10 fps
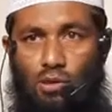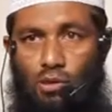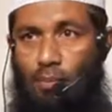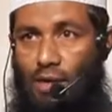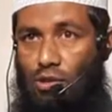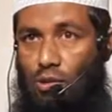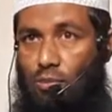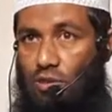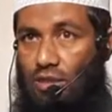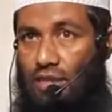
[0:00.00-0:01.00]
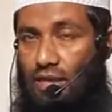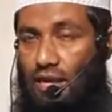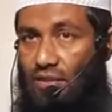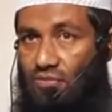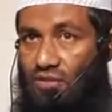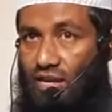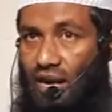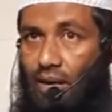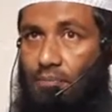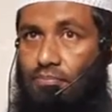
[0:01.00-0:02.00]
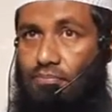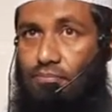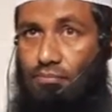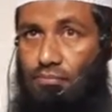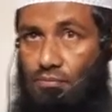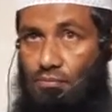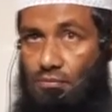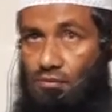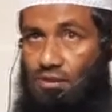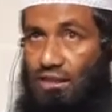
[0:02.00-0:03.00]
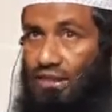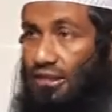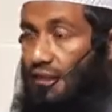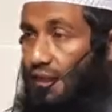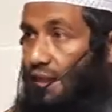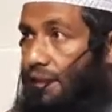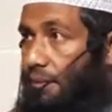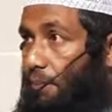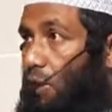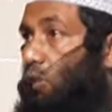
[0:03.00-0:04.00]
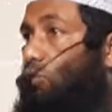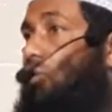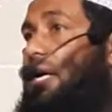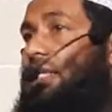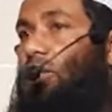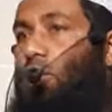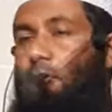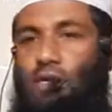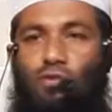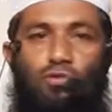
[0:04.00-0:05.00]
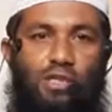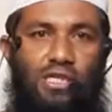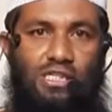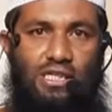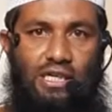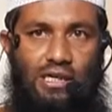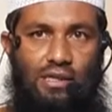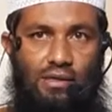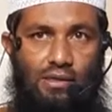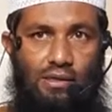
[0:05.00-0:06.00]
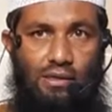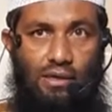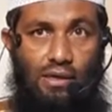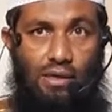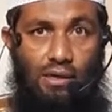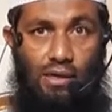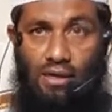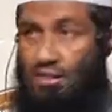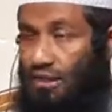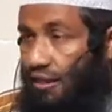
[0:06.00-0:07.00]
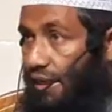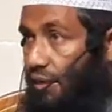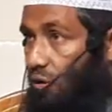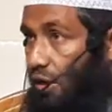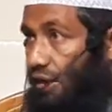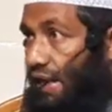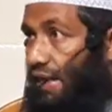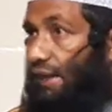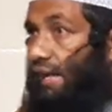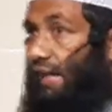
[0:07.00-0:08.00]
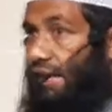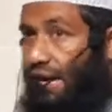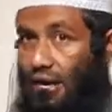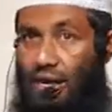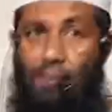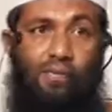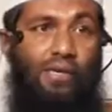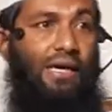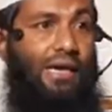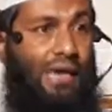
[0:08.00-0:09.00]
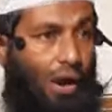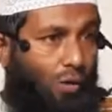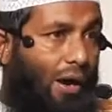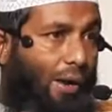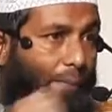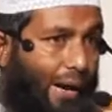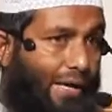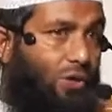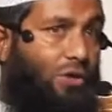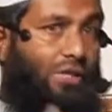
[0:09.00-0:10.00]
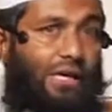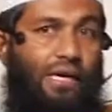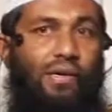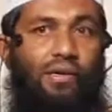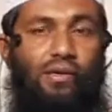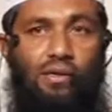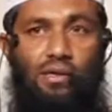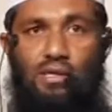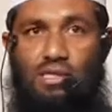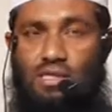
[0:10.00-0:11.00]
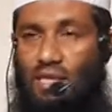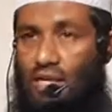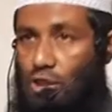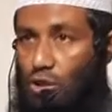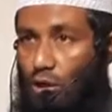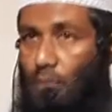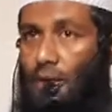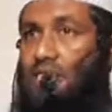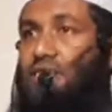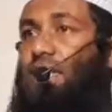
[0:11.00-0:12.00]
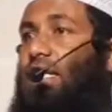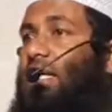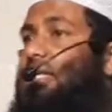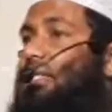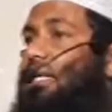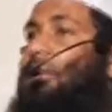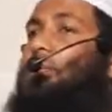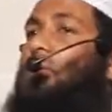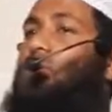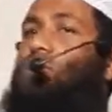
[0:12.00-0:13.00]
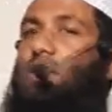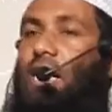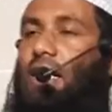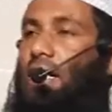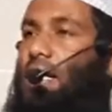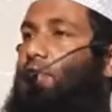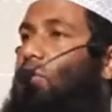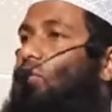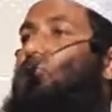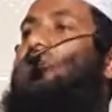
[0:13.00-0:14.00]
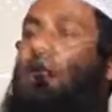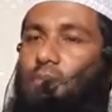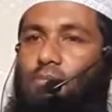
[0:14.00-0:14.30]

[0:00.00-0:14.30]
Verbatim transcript: সম্মানিত উপস্থিতি এই সিয়াম নিজেকে বিরত রাখতে হবে কিছু জিনিস থেকে নিজেকে অন্যায় থেকে খারাপ থেকে খাওয়া পানীয় থেকে স্ত্রী সহবাস থেকে নিজেকে বিরত থাকার নাম হলো সিয়াম